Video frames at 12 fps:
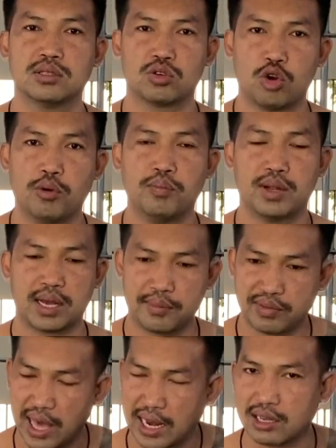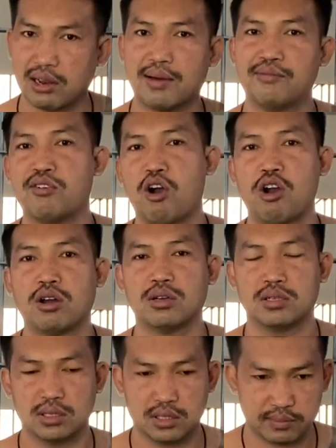ครบนะครับศาลเขารับฟ้อง
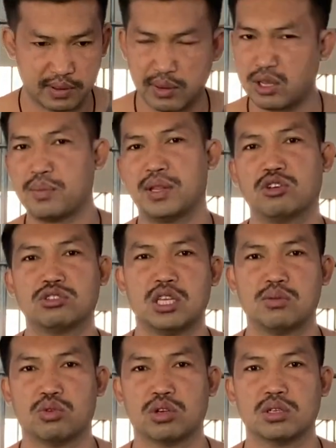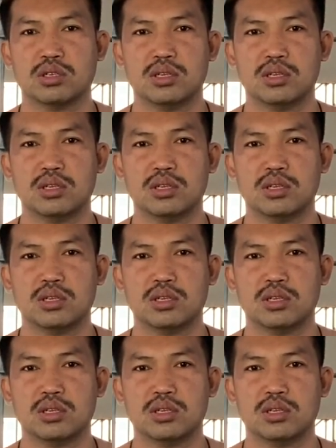มันก็จะเป็นต้องติดหมด